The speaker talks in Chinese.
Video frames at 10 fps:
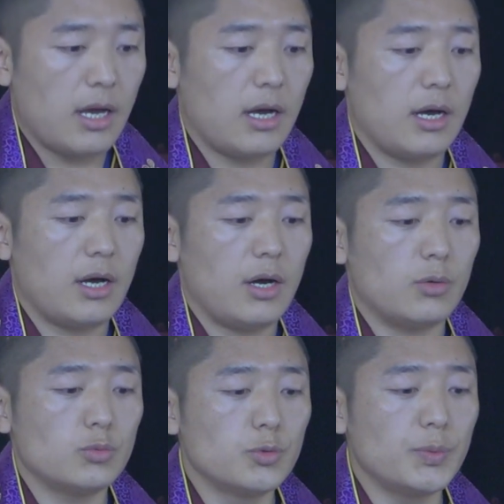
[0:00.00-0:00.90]
呃，
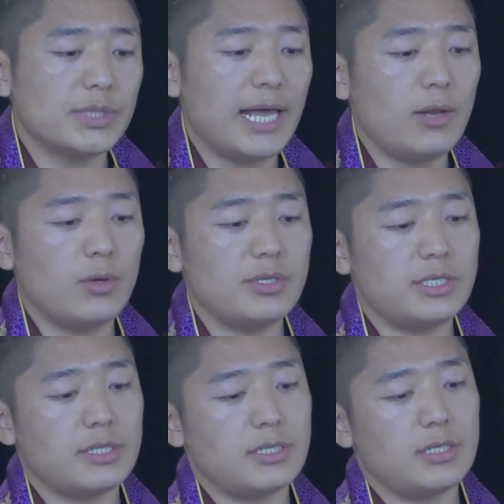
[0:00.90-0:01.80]
五部单论
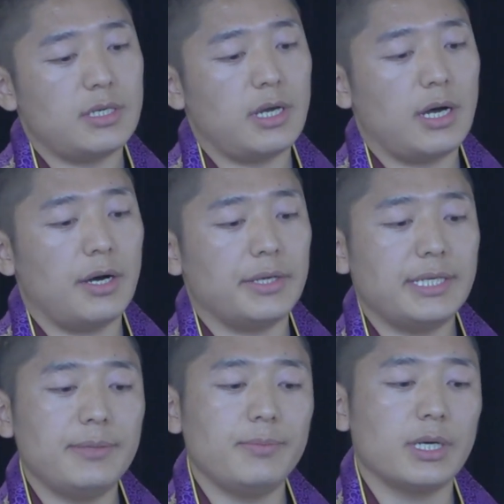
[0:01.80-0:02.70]
是指呃
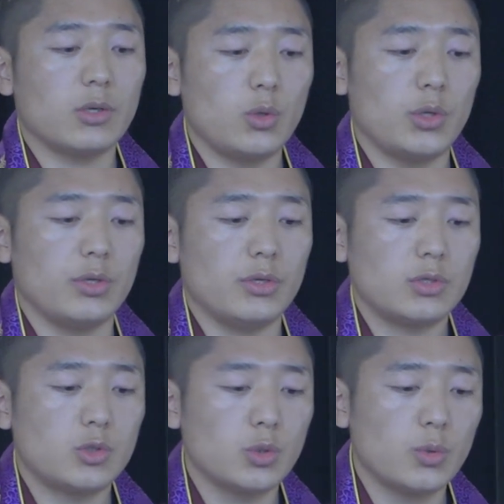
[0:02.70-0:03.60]
因明论、
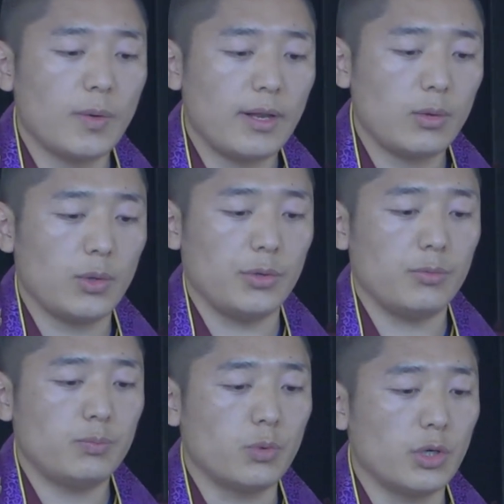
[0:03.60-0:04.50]
中观论、
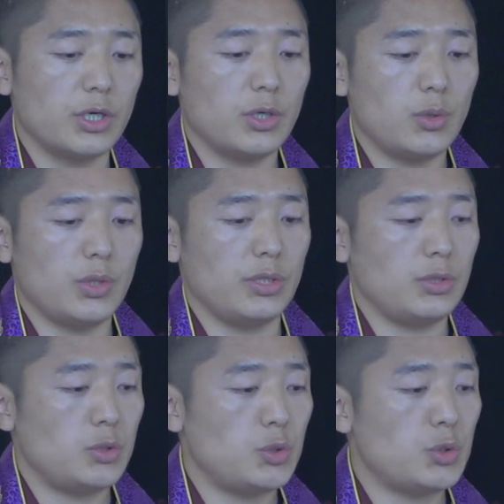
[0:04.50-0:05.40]
博而论、
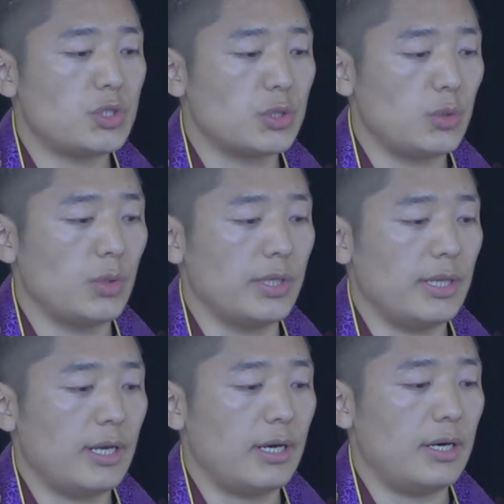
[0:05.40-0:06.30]
居实论
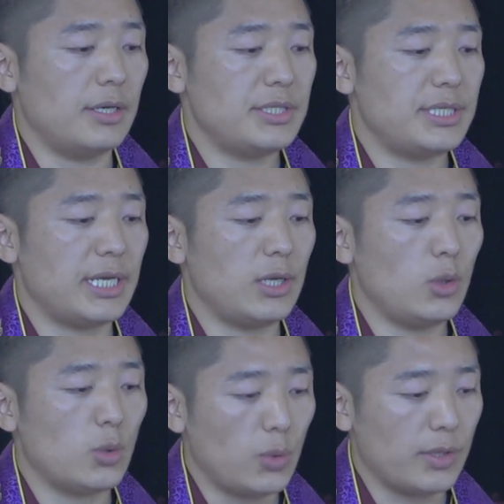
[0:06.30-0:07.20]
啊、节
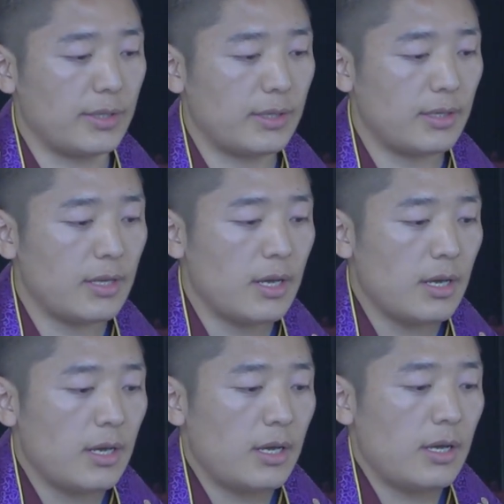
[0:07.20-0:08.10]
律论，
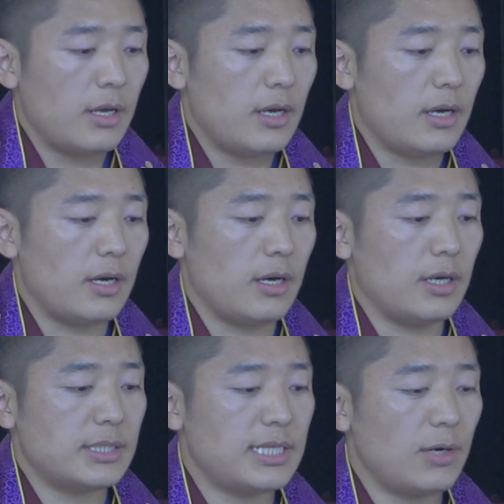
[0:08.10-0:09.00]

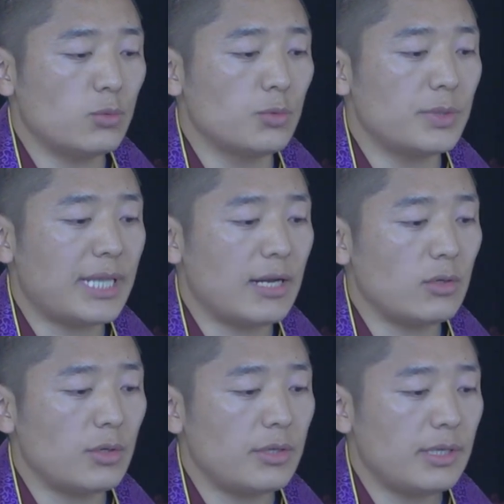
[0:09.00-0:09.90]
呃，在五部单
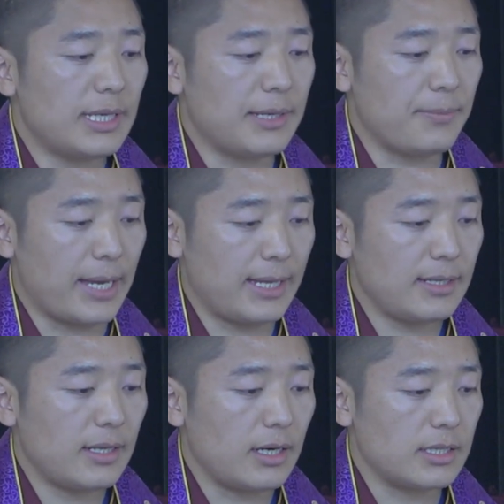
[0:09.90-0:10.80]
论里
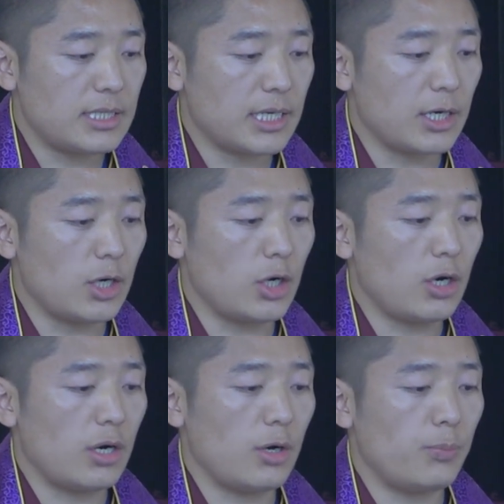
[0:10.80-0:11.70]
面，呃，这个
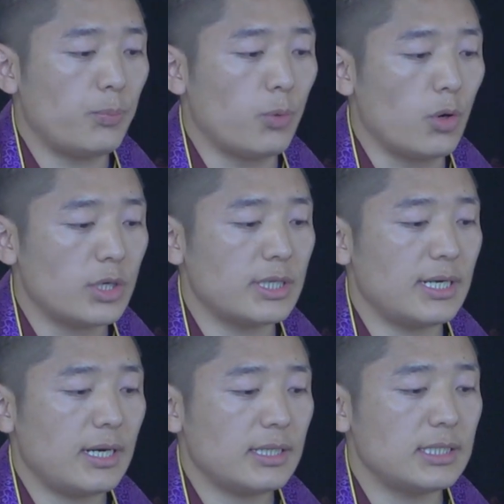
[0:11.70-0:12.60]
呃博
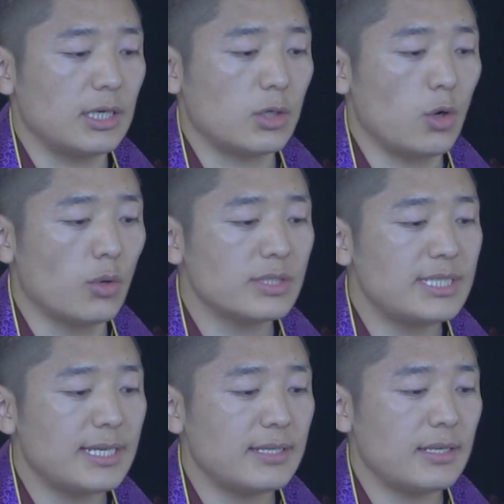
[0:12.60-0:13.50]
若和空
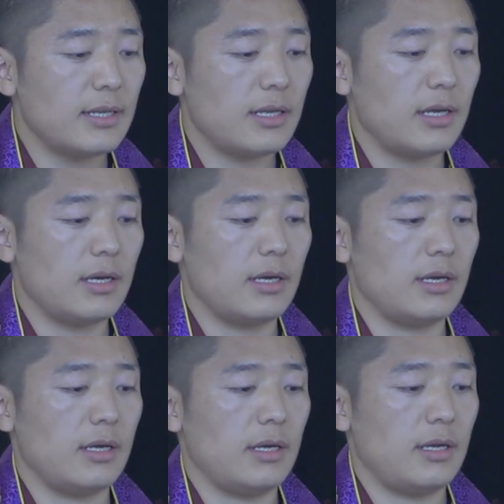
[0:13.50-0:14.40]
心，
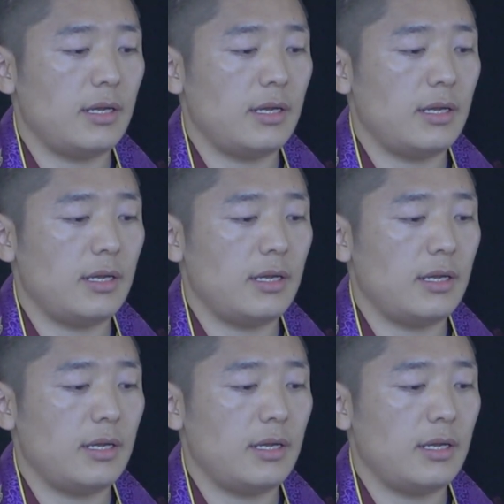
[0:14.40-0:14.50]
呃，